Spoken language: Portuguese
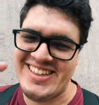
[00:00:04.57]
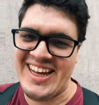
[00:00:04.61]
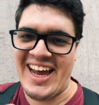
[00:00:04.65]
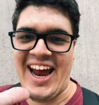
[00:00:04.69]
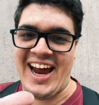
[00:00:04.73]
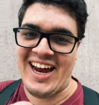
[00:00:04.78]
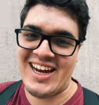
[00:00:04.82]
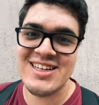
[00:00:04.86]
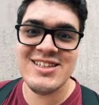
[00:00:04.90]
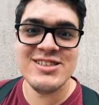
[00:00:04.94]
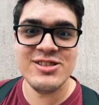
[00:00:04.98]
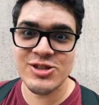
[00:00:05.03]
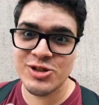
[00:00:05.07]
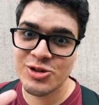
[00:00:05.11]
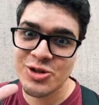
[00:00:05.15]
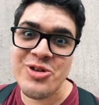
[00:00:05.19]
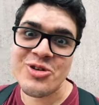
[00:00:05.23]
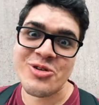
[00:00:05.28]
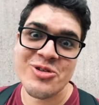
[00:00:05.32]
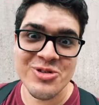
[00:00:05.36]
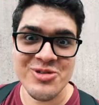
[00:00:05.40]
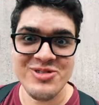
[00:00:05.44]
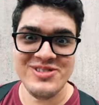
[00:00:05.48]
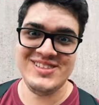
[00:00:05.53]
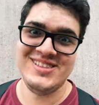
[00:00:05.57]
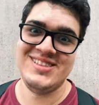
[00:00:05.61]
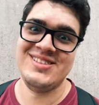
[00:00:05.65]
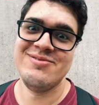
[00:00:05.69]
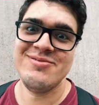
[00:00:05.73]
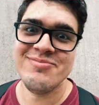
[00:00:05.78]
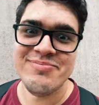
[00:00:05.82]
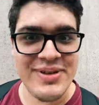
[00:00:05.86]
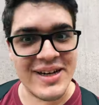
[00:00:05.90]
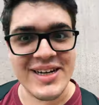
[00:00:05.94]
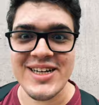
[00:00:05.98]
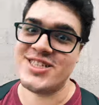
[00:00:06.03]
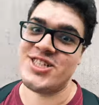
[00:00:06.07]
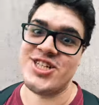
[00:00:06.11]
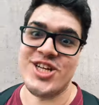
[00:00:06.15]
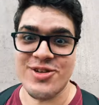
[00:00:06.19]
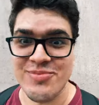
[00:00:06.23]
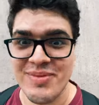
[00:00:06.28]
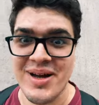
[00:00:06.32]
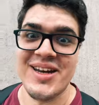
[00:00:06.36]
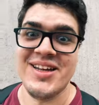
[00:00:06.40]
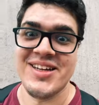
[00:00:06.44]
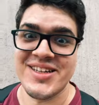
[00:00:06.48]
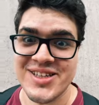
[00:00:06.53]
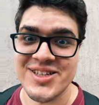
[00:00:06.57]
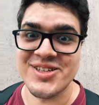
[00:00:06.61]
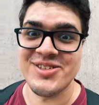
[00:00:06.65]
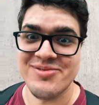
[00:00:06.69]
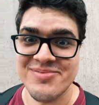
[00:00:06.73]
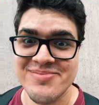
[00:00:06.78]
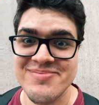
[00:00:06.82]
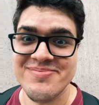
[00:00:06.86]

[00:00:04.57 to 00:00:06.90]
yeah, glu glu, pegadinha do malandro.